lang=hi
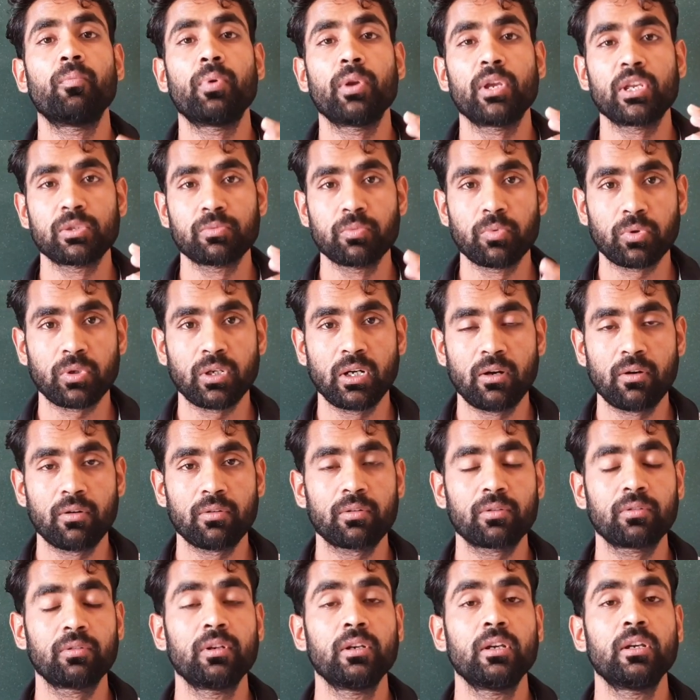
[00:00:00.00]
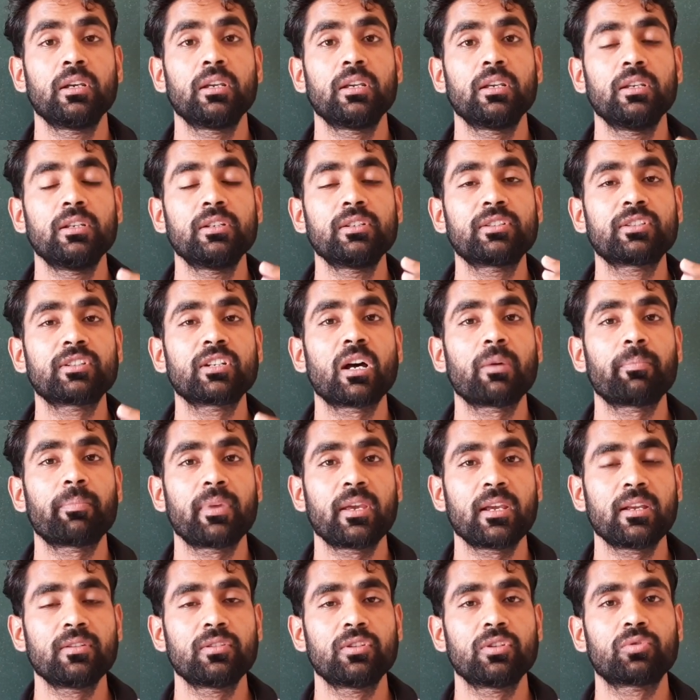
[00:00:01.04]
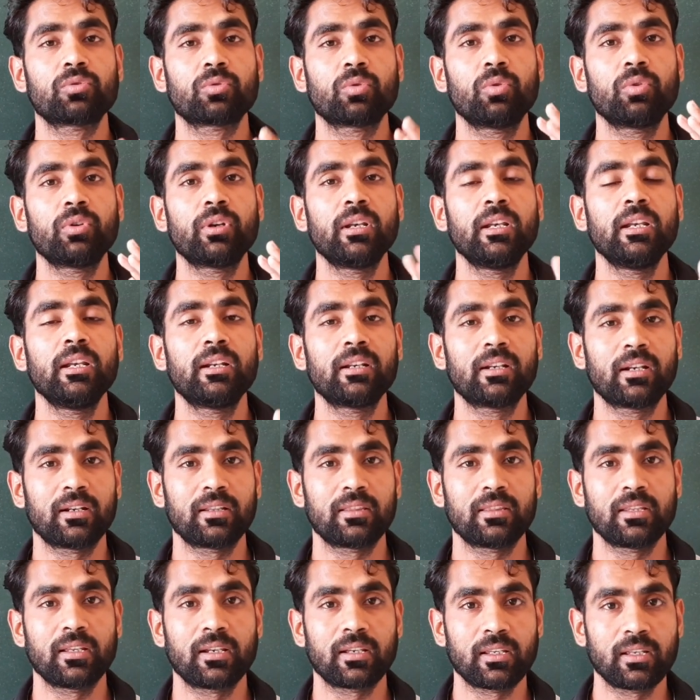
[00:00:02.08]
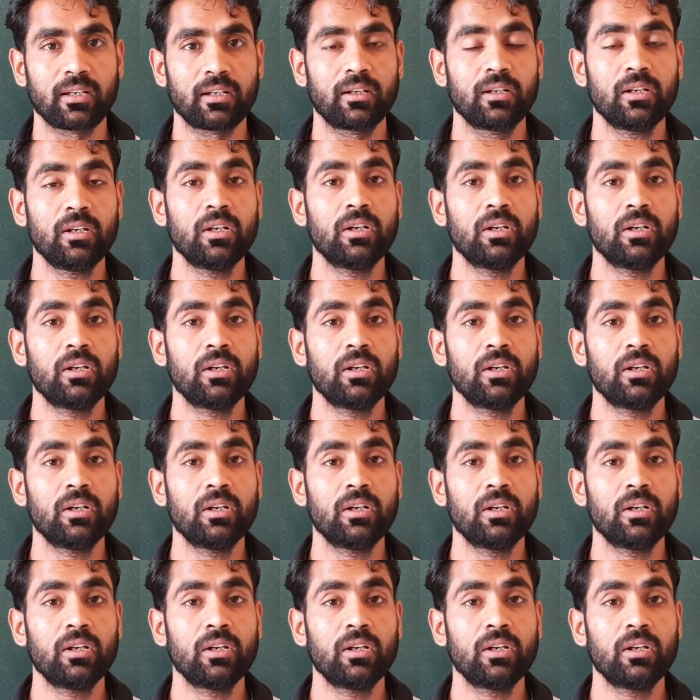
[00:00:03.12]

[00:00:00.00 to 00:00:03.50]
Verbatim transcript: फेसबुक अकाउंट इंस्टा पेज जिसको डिलीट कर दिया गया